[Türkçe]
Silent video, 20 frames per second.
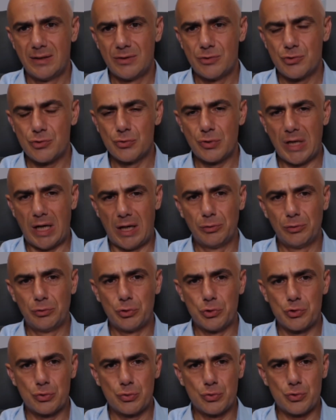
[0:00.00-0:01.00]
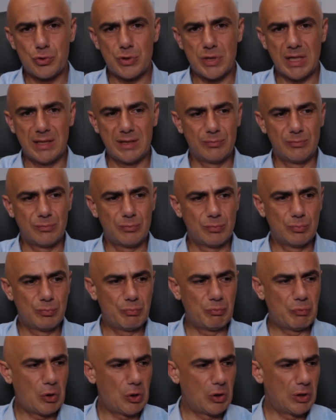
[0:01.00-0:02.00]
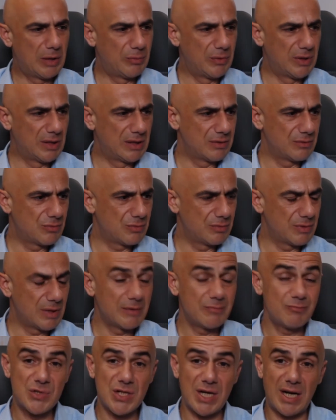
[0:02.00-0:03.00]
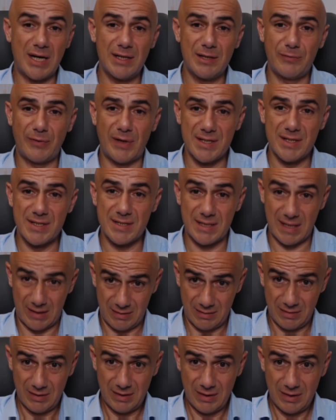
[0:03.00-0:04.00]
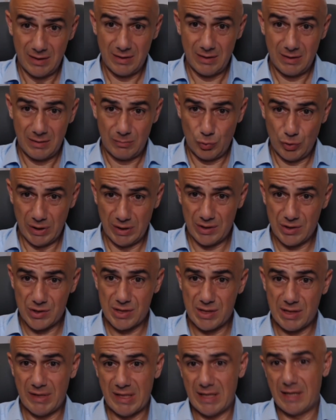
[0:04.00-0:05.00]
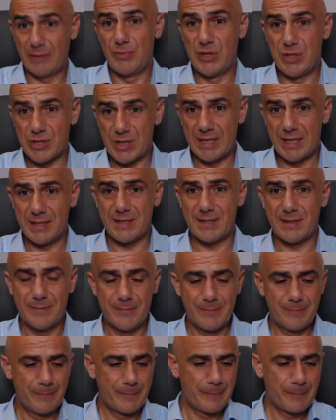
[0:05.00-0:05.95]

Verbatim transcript: Çünkü anlıyorsunuz ki hani böyle bir cari fazla bu gidişte veremeyeceğiz.